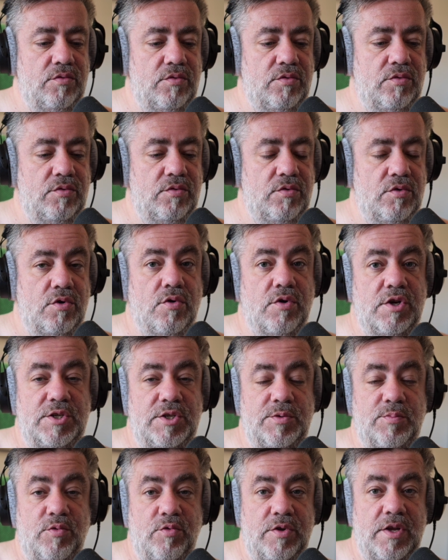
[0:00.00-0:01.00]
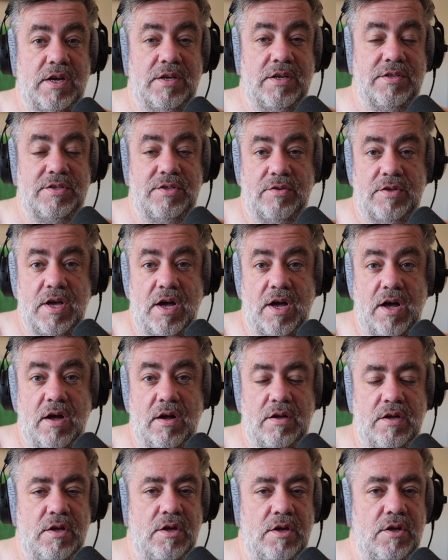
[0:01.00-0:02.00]
de correspondre à un
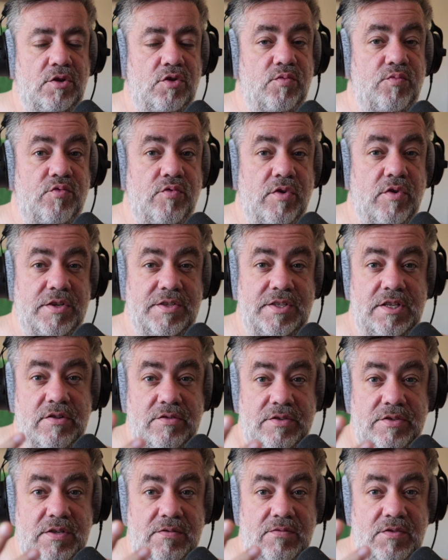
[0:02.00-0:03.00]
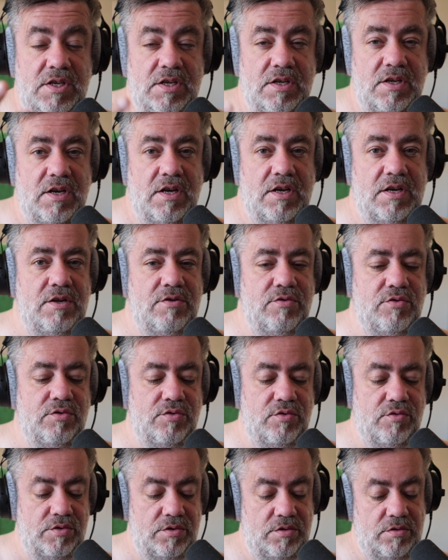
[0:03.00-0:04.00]
standard, de pouvoir s'identifier à quelque
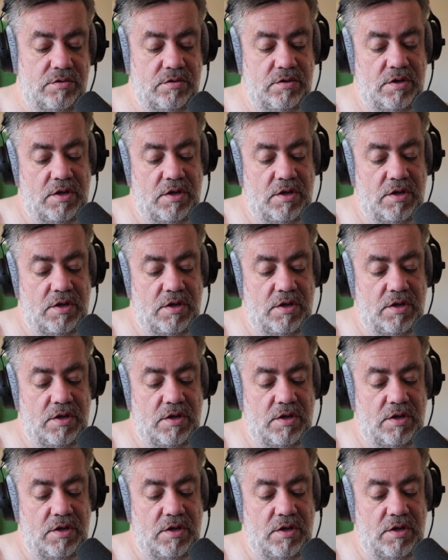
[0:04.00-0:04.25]
chose.